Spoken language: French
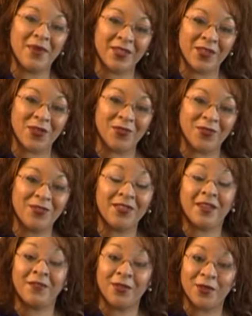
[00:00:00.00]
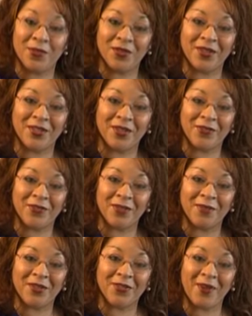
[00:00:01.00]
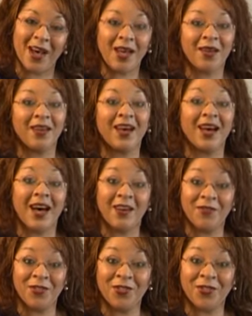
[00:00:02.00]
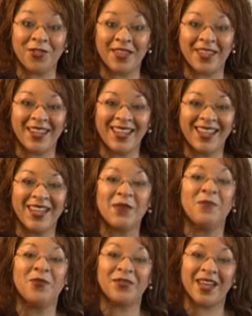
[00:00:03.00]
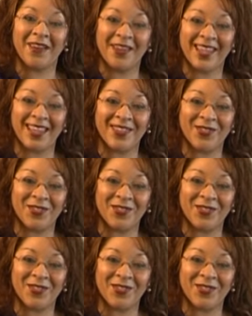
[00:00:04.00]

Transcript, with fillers: Maintenant, vous savez comment détendre votre mâchoire. Avant de chanter, bon travail à